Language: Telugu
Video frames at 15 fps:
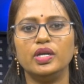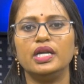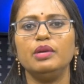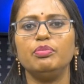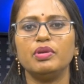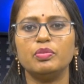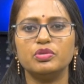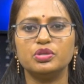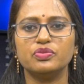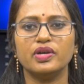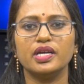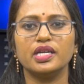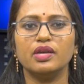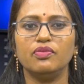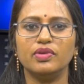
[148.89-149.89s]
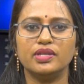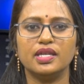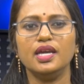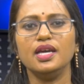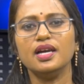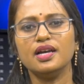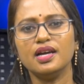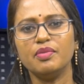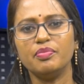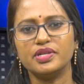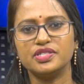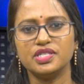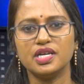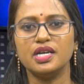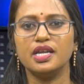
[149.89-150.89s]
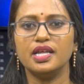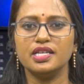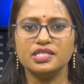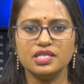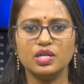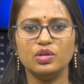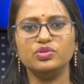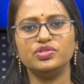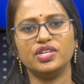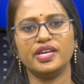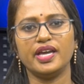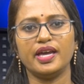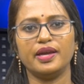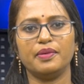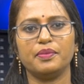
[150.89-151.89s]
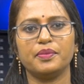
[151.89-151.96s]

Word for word: ఢిల్లీ ప్రభుత్వానికి వ్యతిరేకంగా ప్రజా నిరసనలు జరిగాయి